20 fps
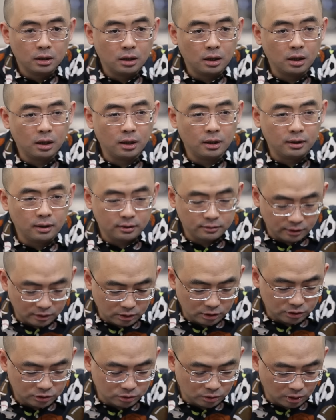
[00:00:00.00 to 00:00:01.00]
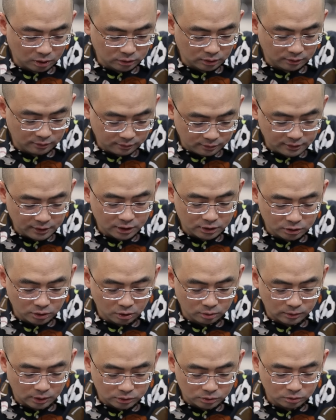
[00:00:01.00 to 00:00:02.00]
呃，三月十九号等于四天之
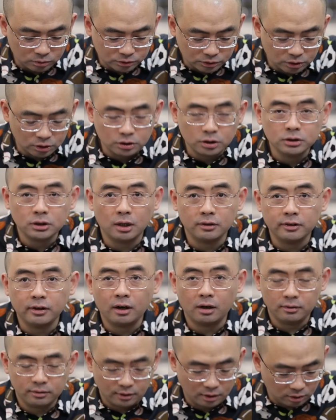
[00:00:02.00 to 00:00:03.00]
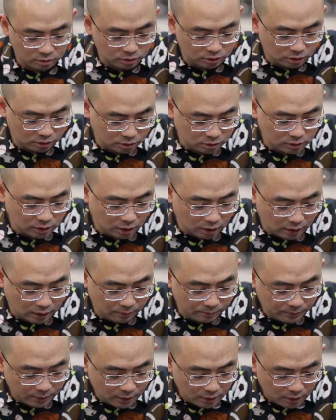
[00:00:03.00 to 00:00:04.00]
后呢就正式生效，三月二十三号就正式生效啊。